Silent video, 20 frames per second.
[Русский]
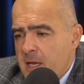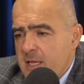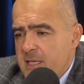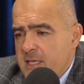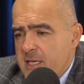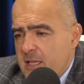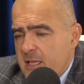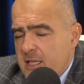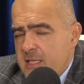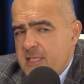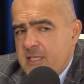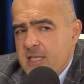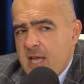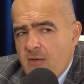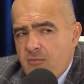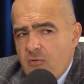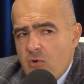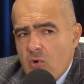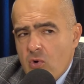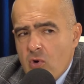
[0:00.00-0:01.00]
Делать
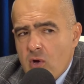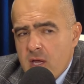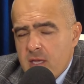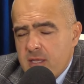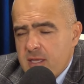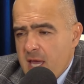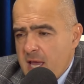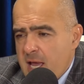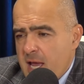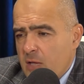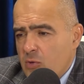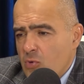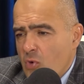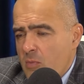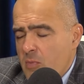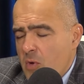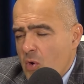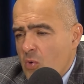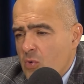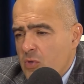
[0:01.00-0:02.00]
ставку на
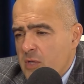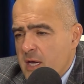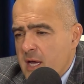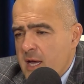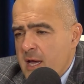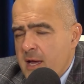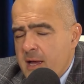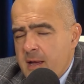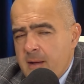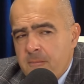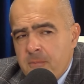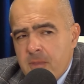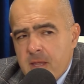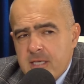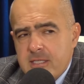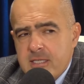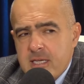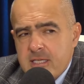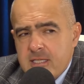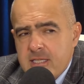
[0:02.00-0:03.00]
экономику, на
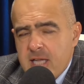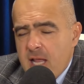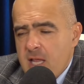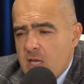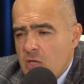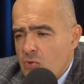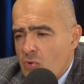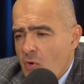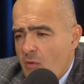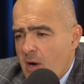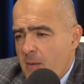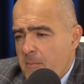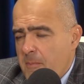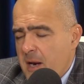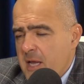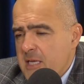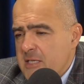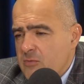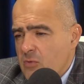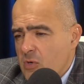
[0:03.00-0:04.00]
создание новых
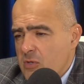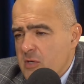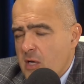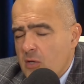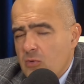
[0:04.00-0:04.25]
производств,